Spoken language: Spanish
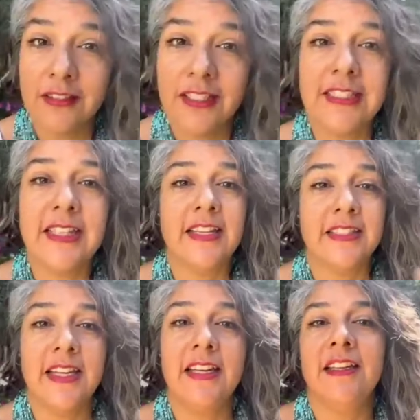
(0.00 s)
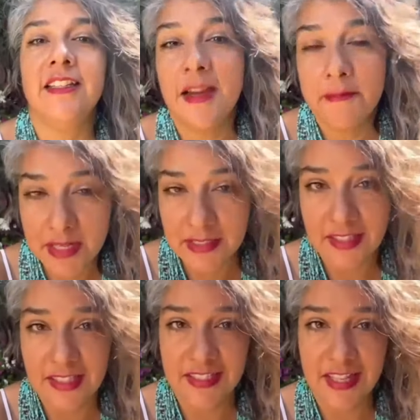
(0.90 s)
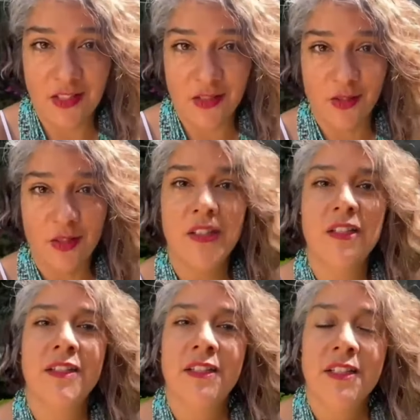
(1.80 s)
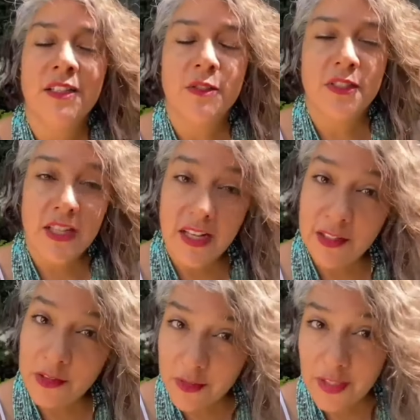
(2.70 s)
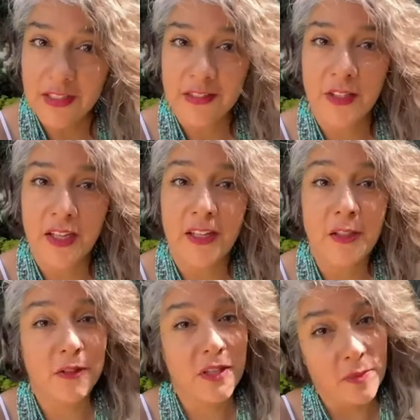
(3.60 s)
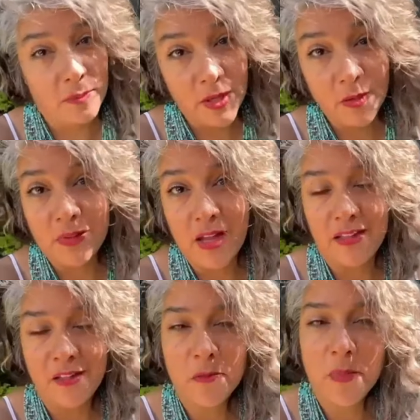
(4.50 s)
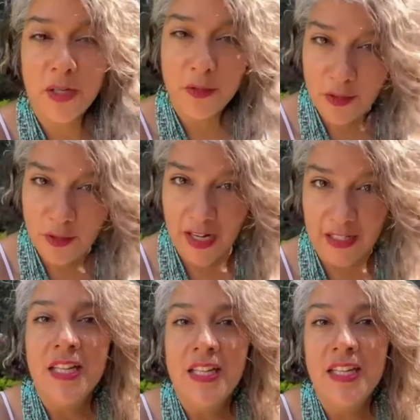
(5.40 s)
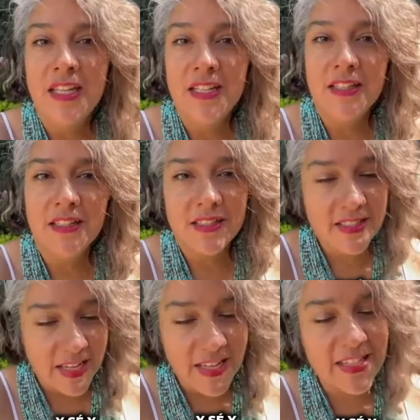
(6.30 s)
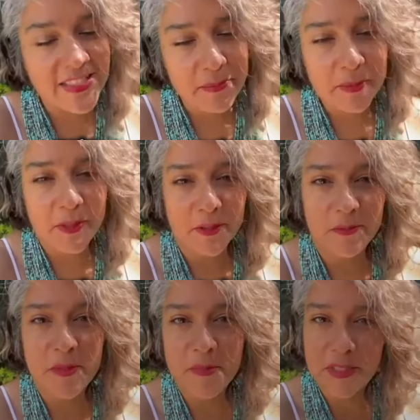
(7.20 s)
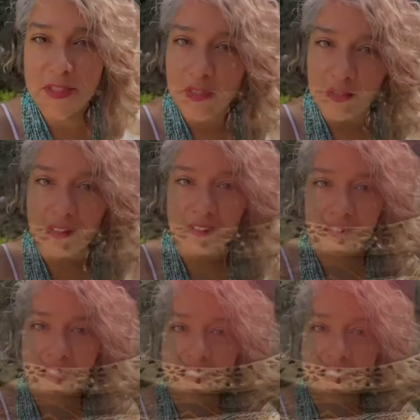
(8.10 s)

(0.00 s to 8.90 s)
desde hace ya más de 10 años. Soy sanadora, soy angeloterapeuta, numeróloga y sé y acepto mi misión de